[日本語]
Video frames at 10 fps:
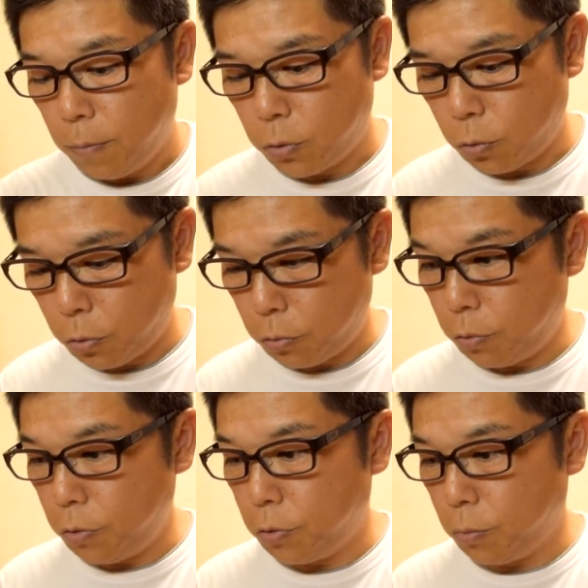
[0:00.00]
まあ、そういう
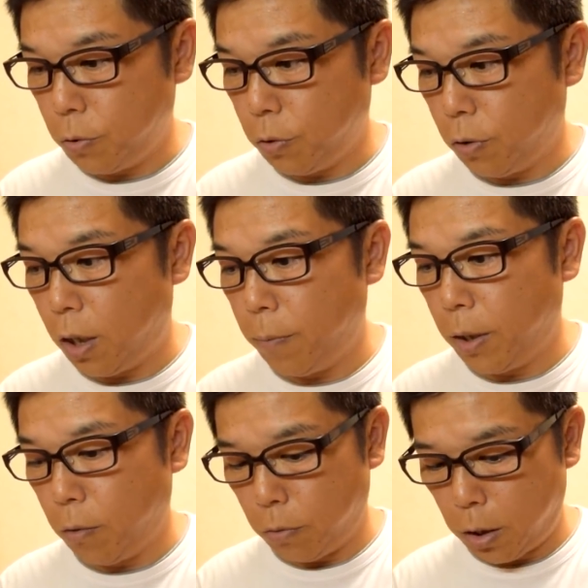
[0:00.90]
唯一無二の
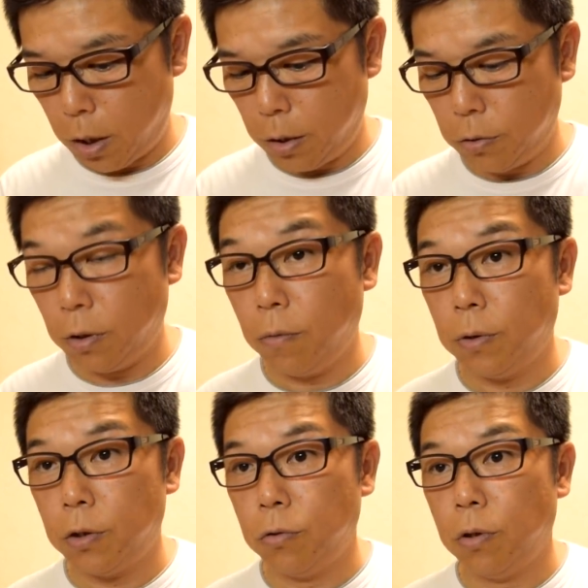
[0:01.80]
カメラの中にですね
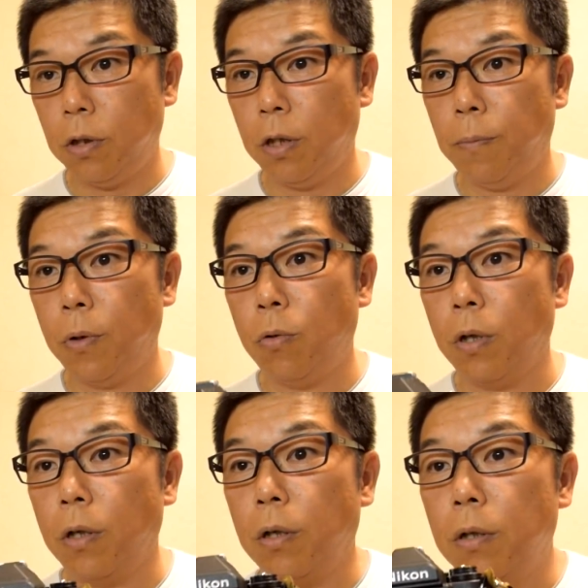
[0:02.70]
私の中でやっぱこ
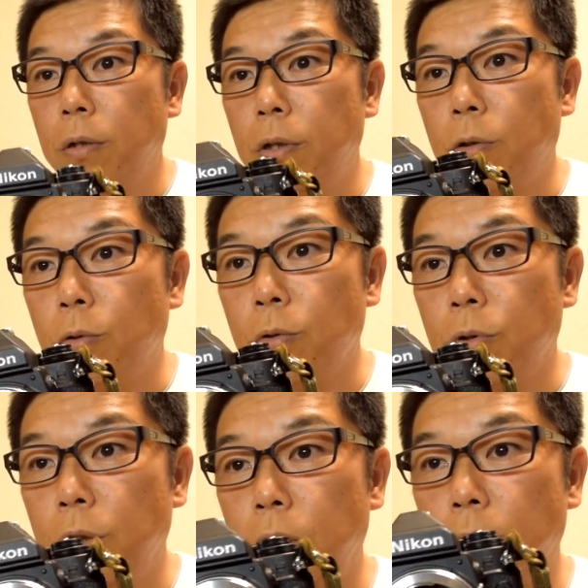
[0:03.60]
れニコンの
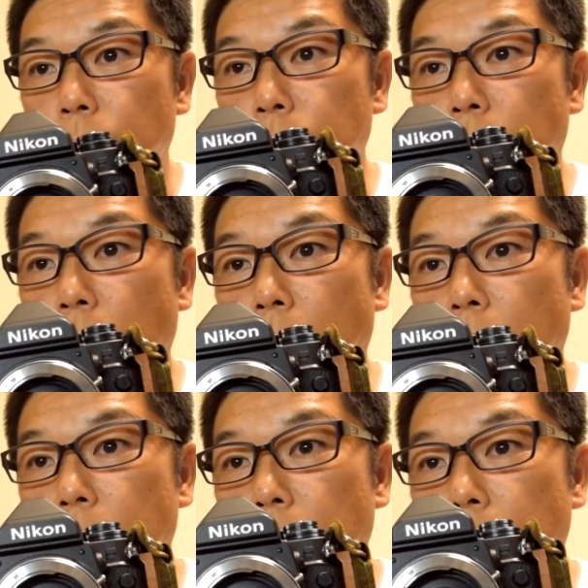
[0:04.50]
DF が
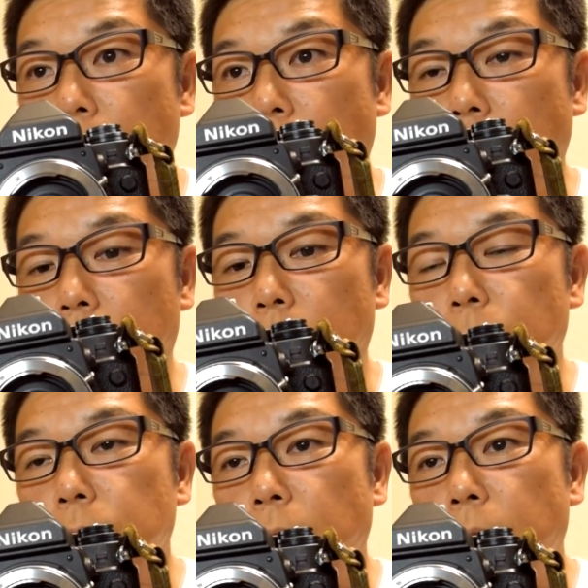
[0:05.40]
上がってき
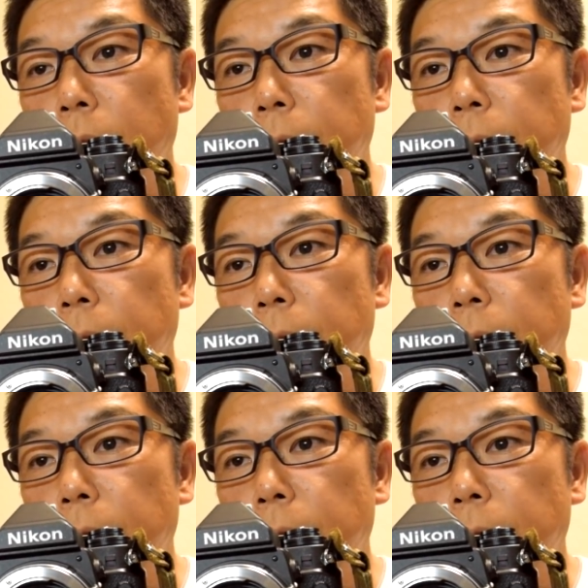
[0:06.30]
ますね